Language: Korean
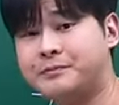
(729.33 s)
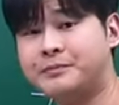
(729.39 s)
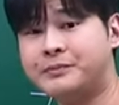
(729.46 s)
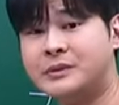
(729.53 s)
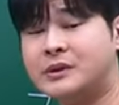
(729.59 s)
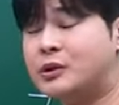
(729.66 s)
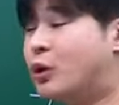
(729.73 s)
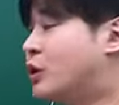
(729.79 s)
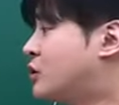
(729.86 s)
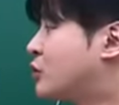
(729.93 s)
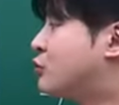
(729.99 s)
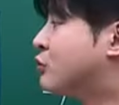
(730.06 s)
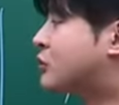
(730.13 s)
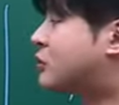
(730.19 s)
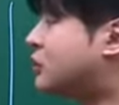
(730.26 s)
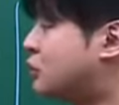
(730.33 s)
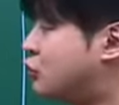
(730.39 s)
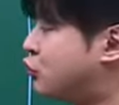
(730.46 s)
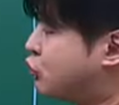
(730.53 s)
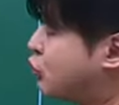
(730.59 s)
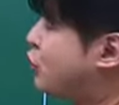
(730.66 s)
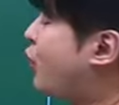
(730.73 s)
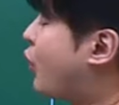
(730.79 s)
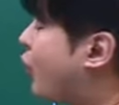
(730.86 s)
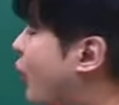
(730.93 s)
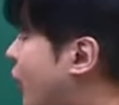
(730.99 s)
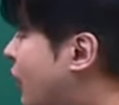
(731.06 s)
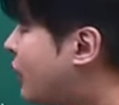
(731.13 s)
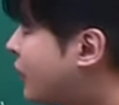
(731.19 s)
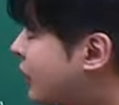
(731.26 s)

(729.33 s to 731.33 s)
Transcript: 응? 여기서 그 누구도